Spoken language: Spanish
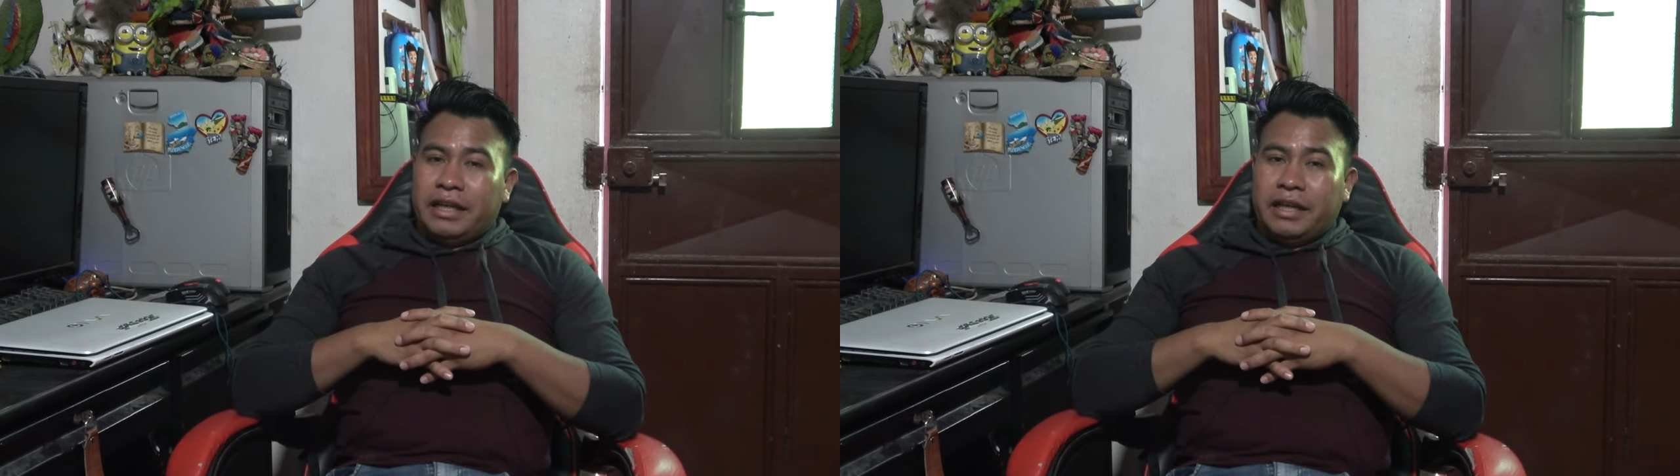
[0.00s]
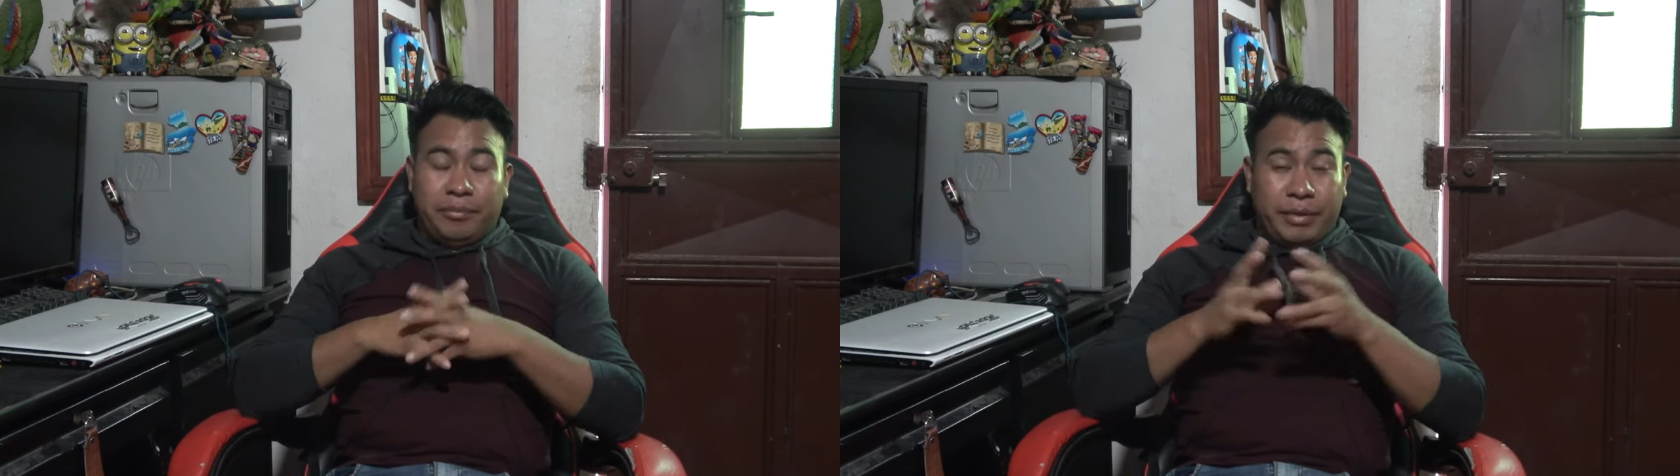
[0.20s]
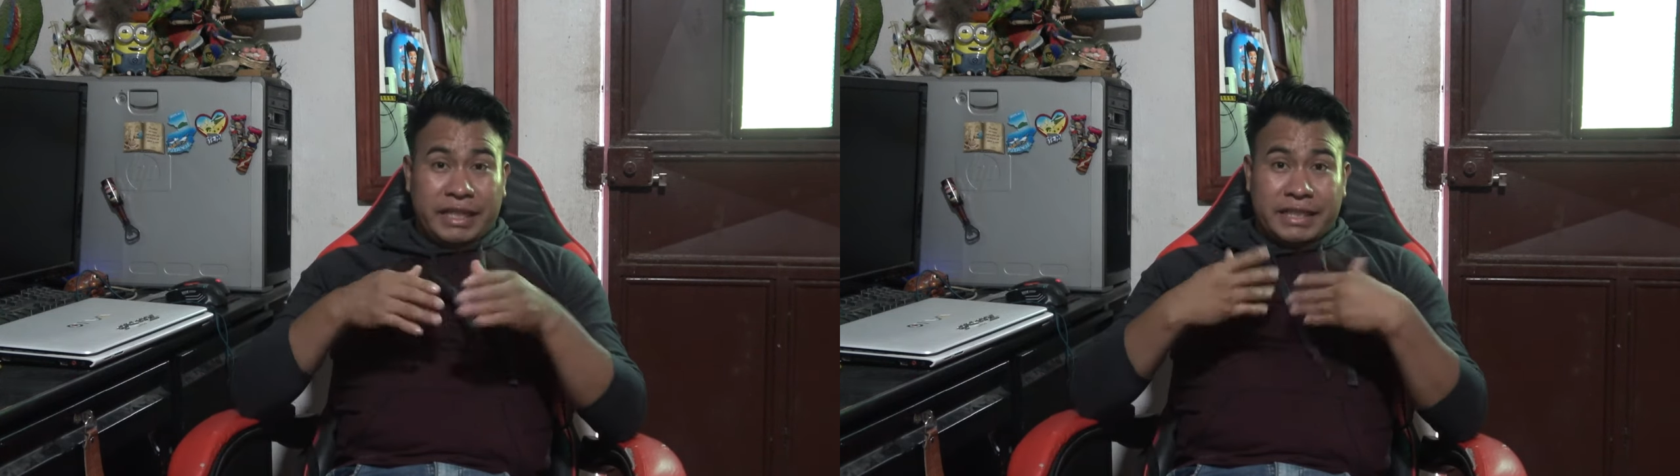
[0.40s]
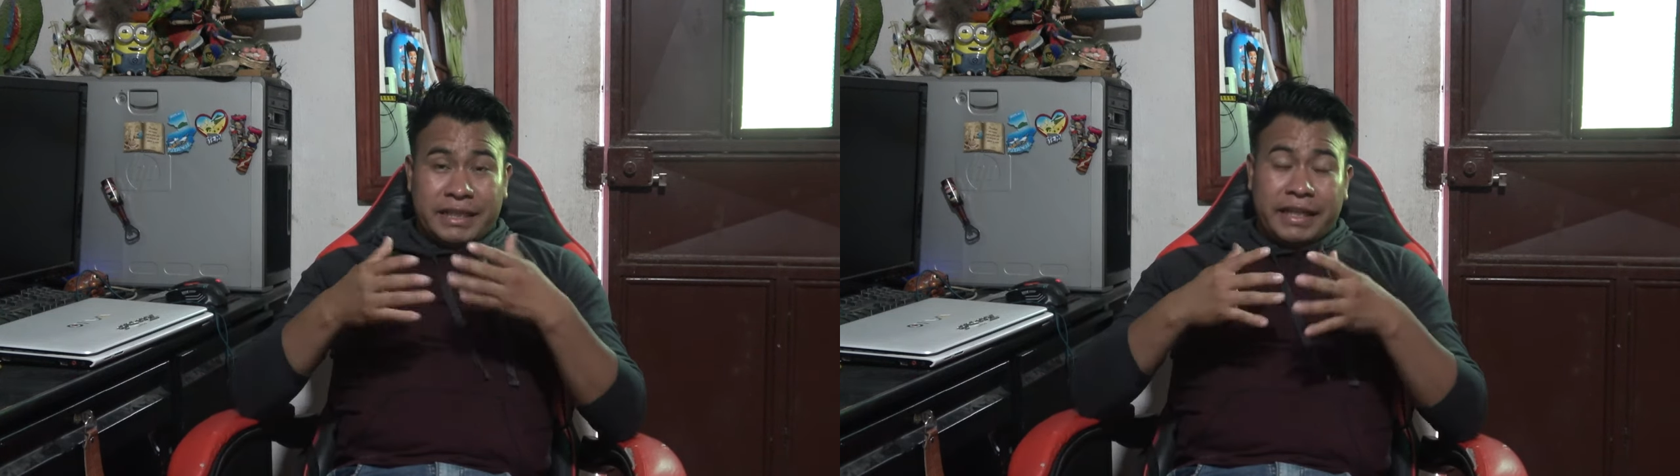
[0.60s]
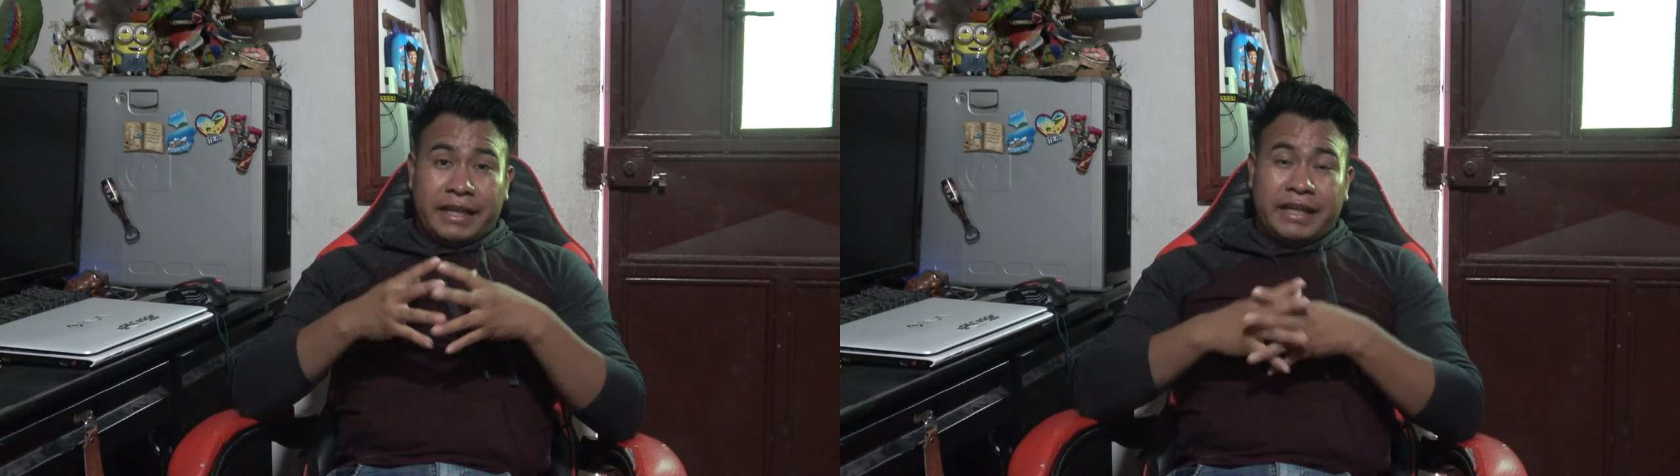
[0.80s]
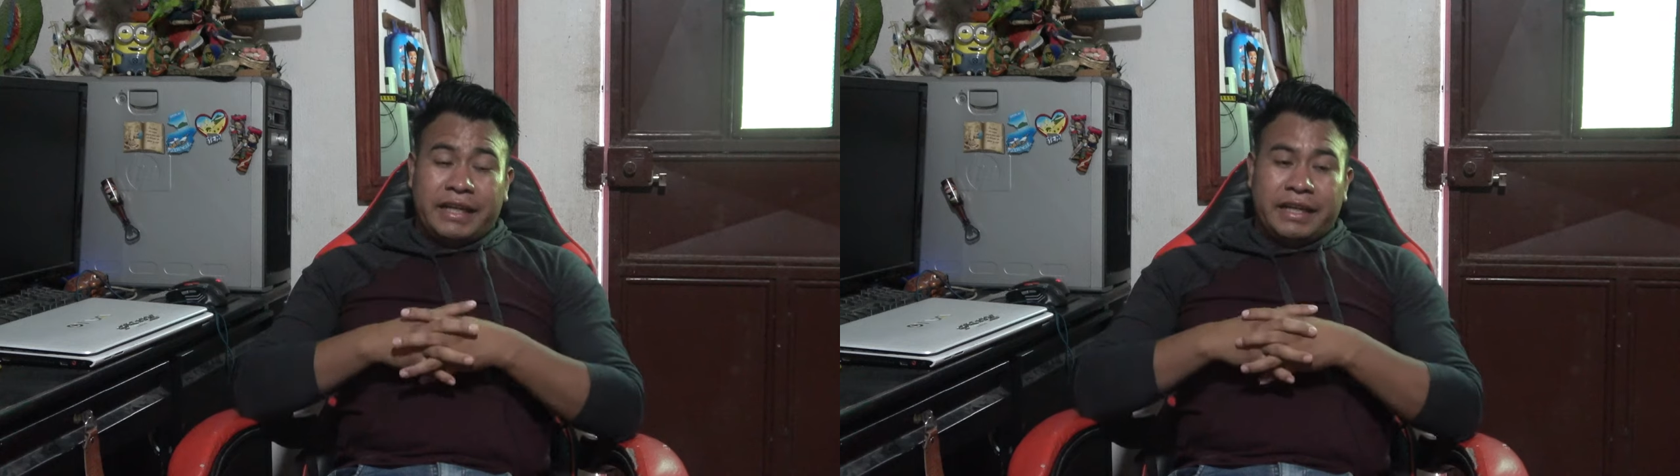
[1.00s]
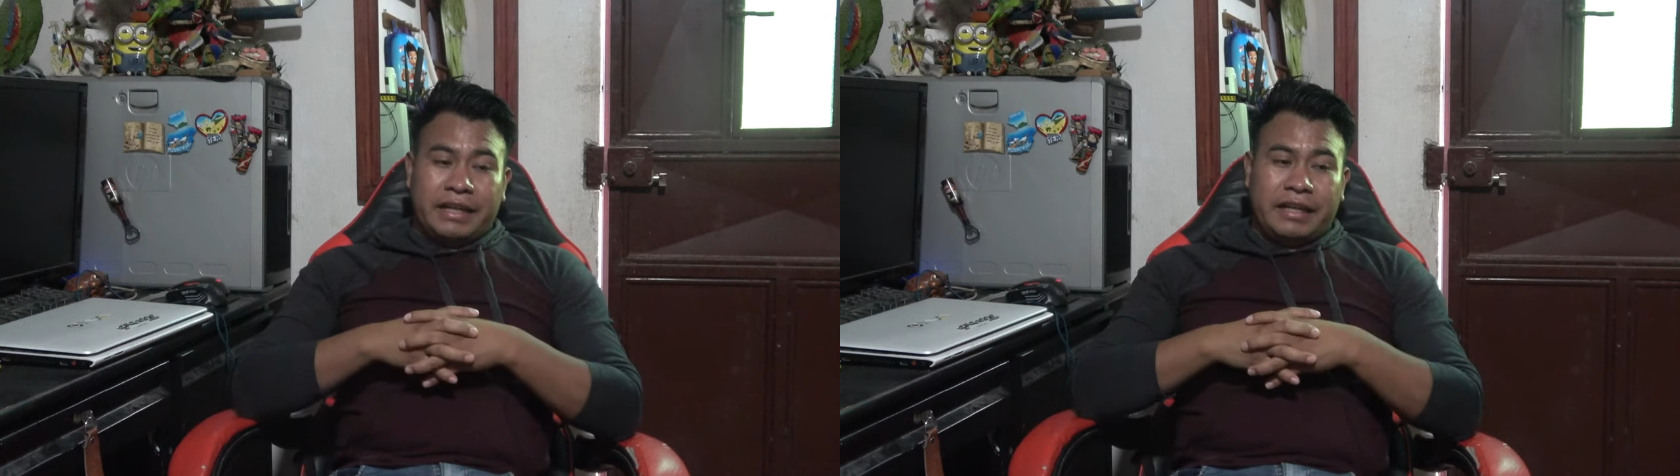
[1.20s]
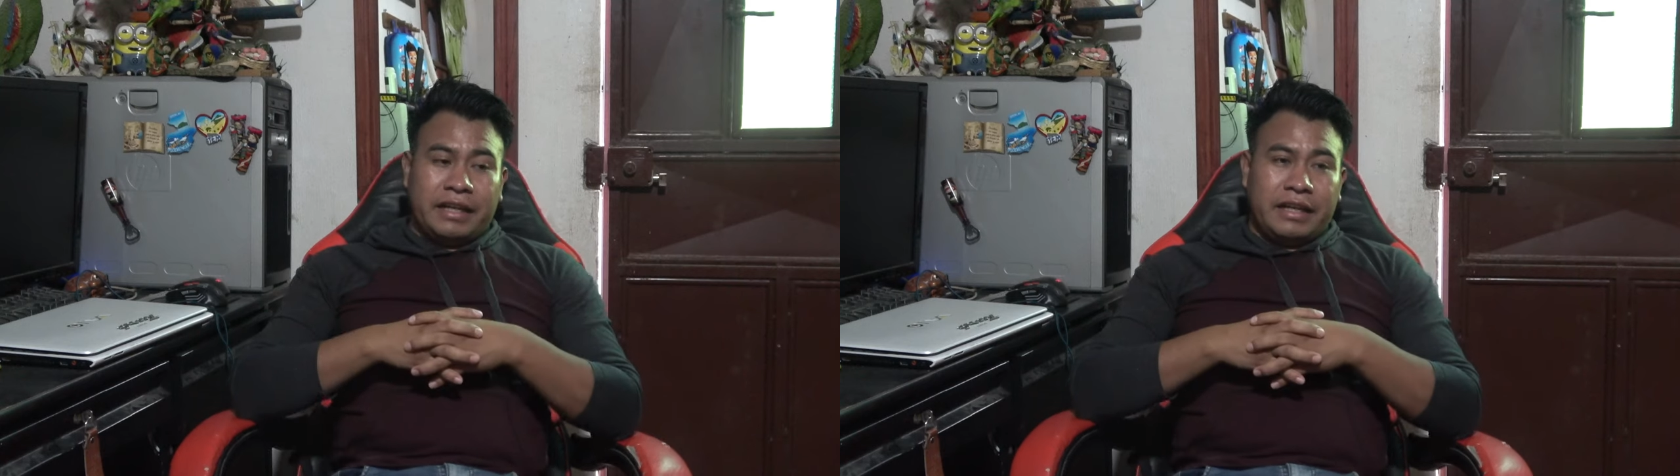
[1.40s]
empiece
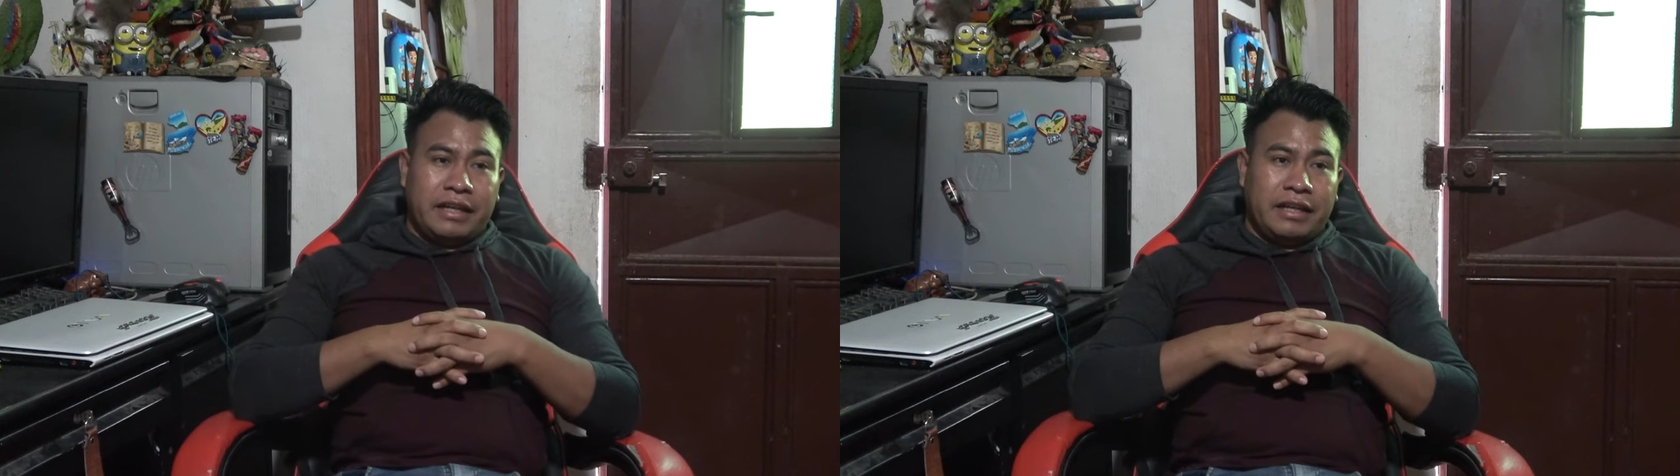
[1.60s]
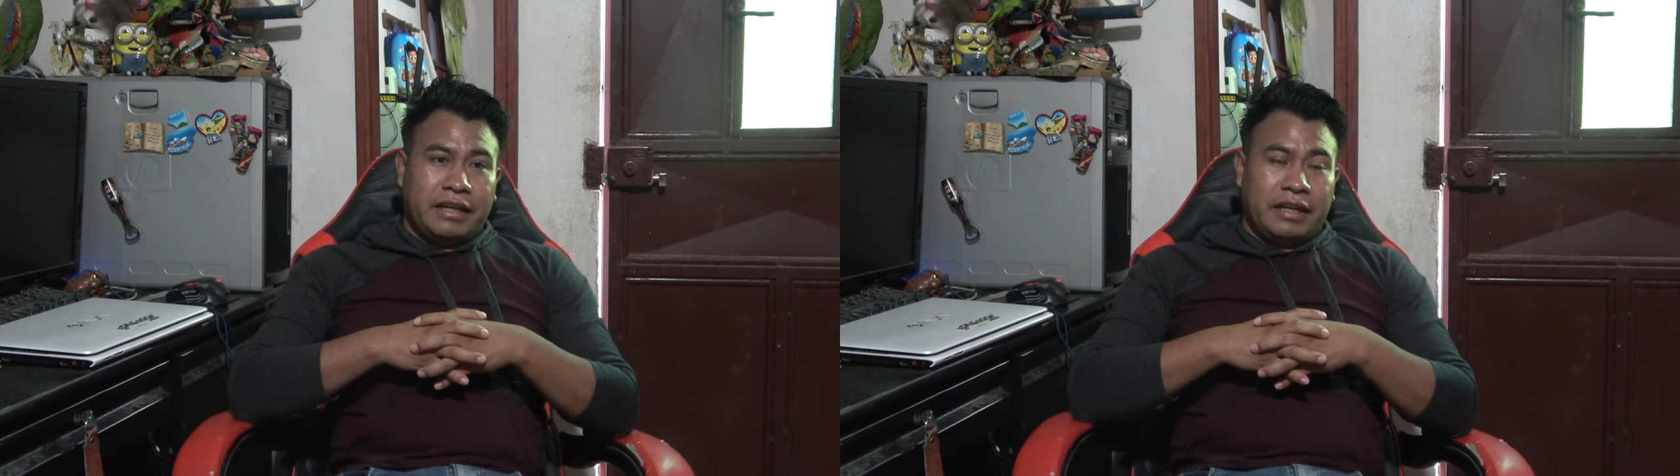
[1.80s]
eh,